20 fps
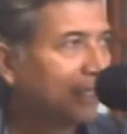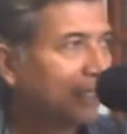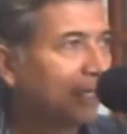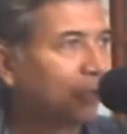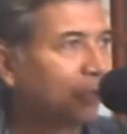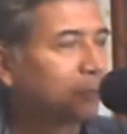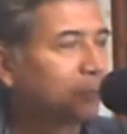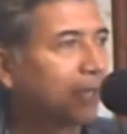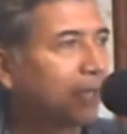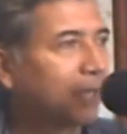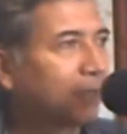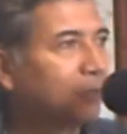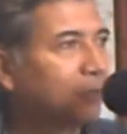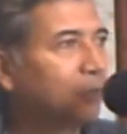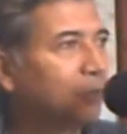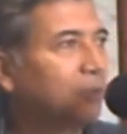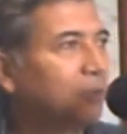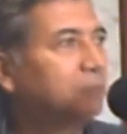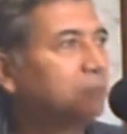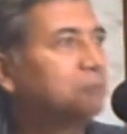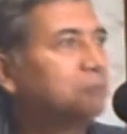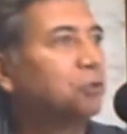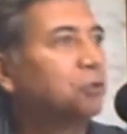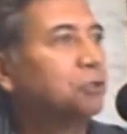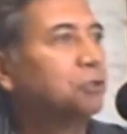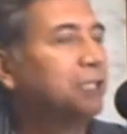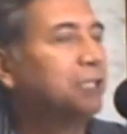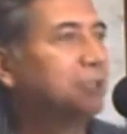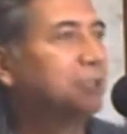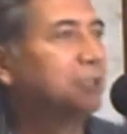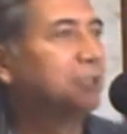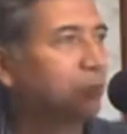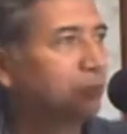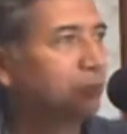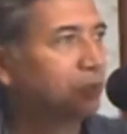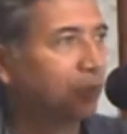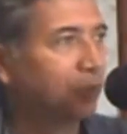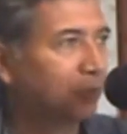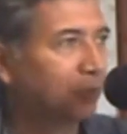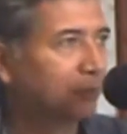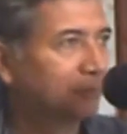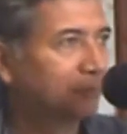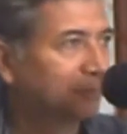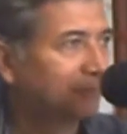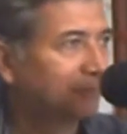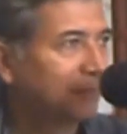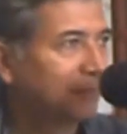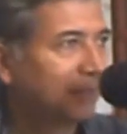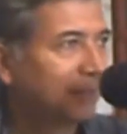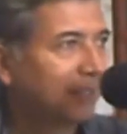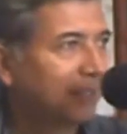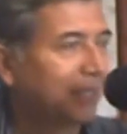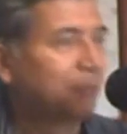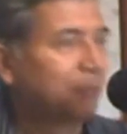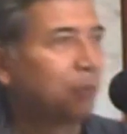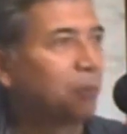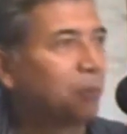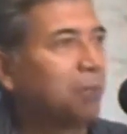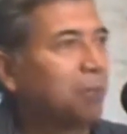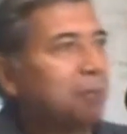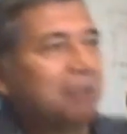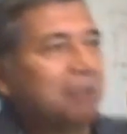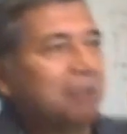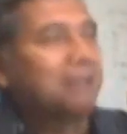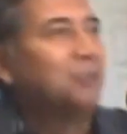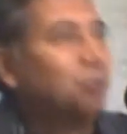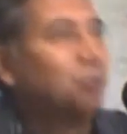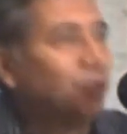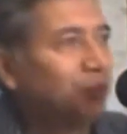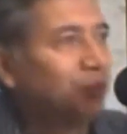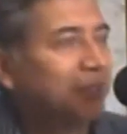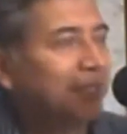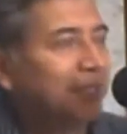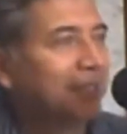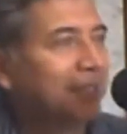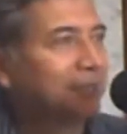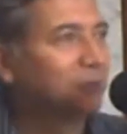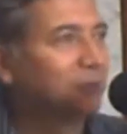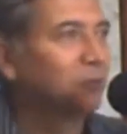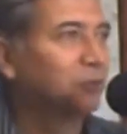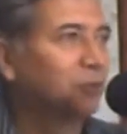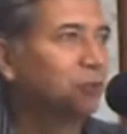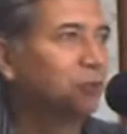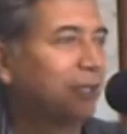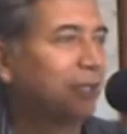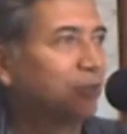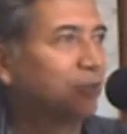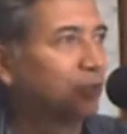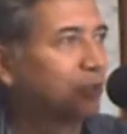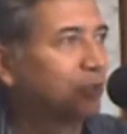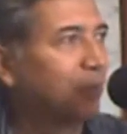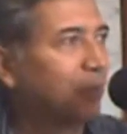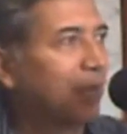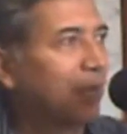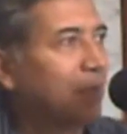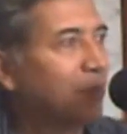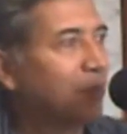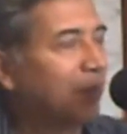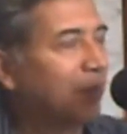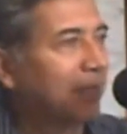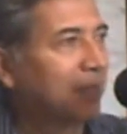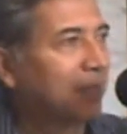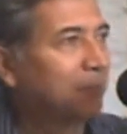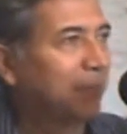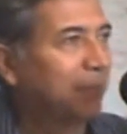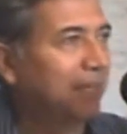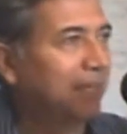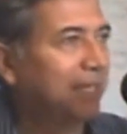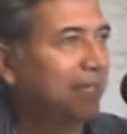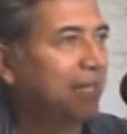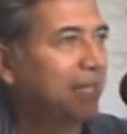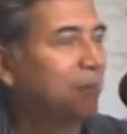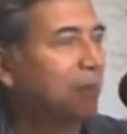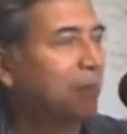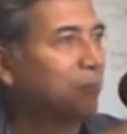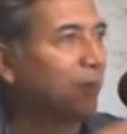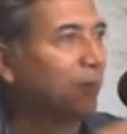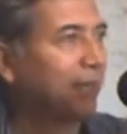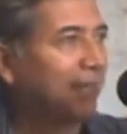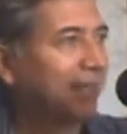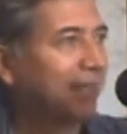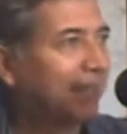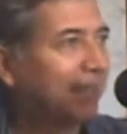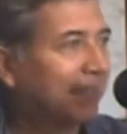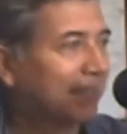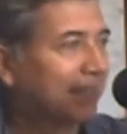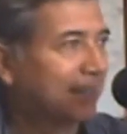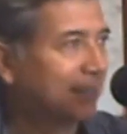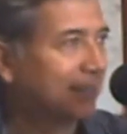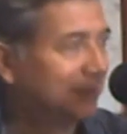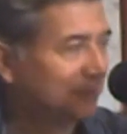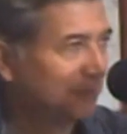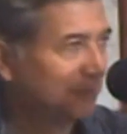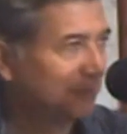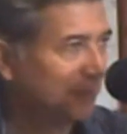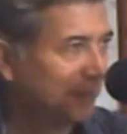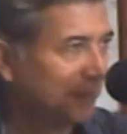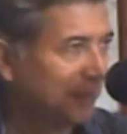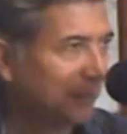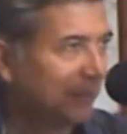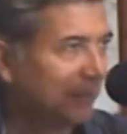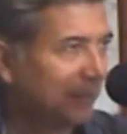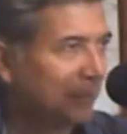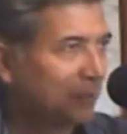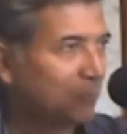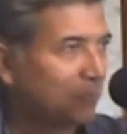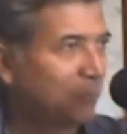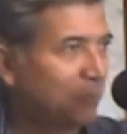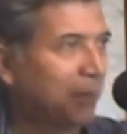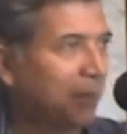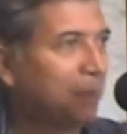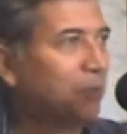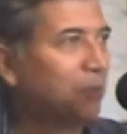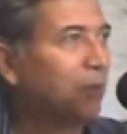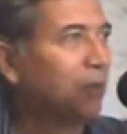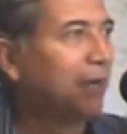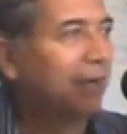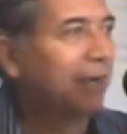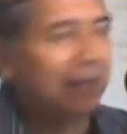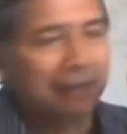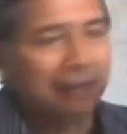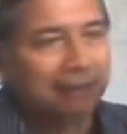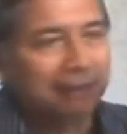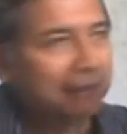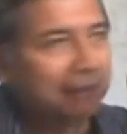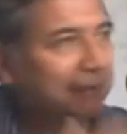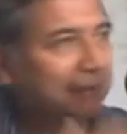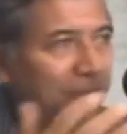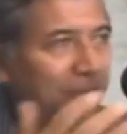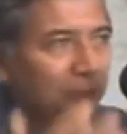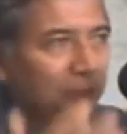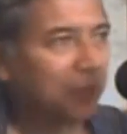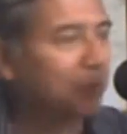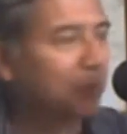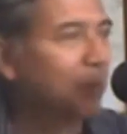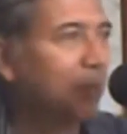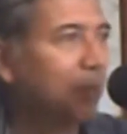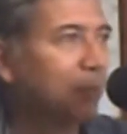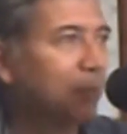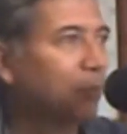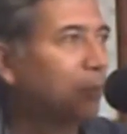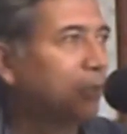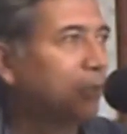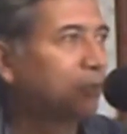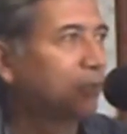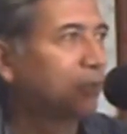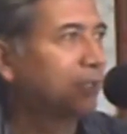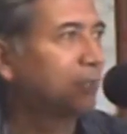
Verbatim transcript: El obstáculo no tiene solución. El problema no tiene solución. Entonces vamos a la pelea, vamos a la guerra. Vamos a lo que hemos visto